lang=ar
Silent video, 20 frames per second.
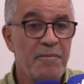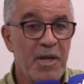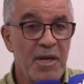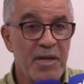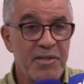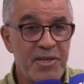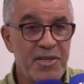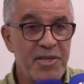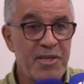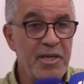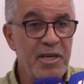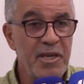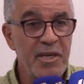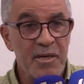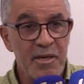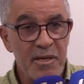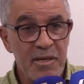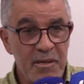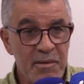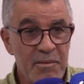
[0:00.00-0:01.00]

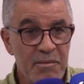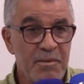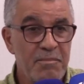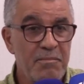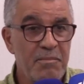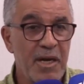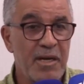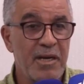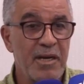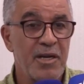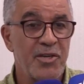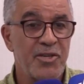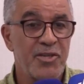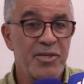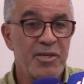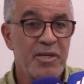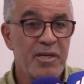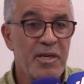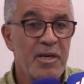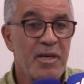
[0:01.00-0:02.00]
التسيير ما كاش
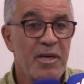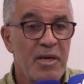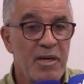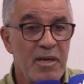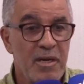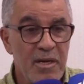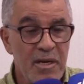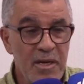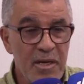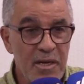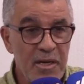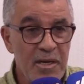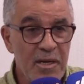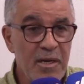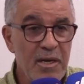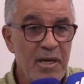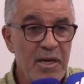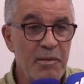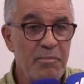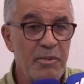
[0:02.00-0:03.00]

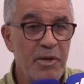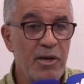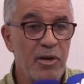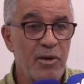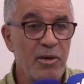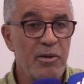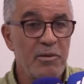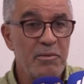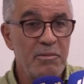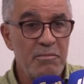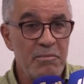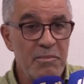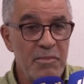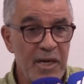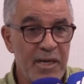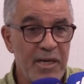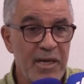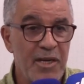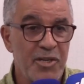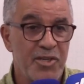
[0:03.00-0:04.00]
لي بيلون ما
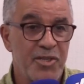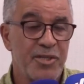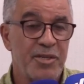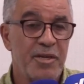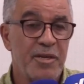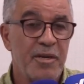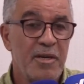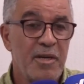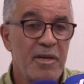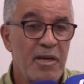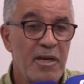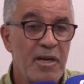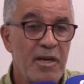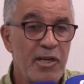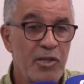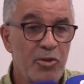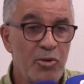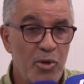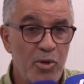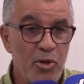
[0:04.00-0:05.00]
كاش
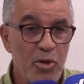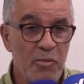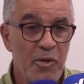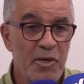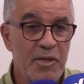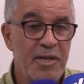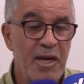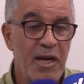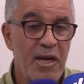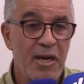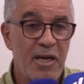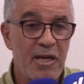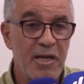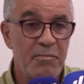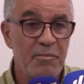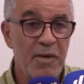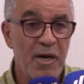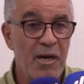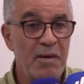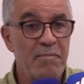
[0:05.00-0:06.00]
لي دوكيومون تاع
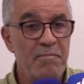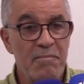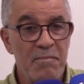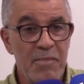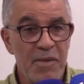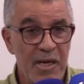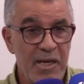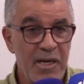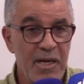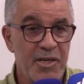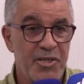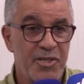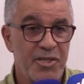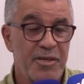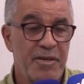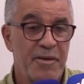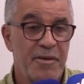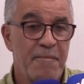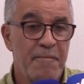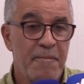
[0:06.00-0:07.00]
الخدمه ما كاش
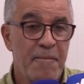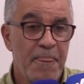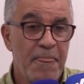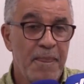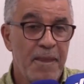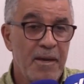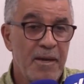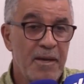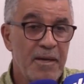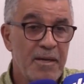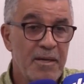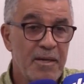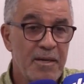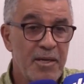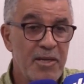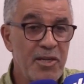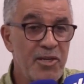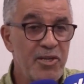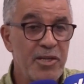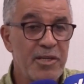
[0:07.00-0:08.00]

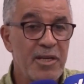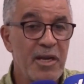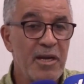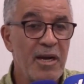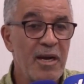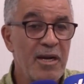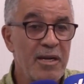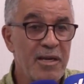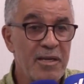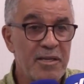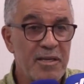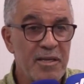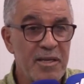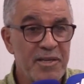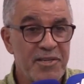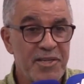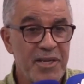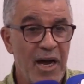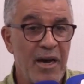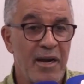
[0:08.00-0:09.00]
كي جيت انا لقيت
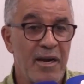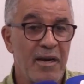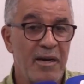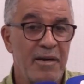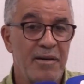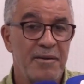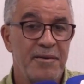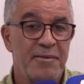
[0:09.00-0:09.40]
الصحراء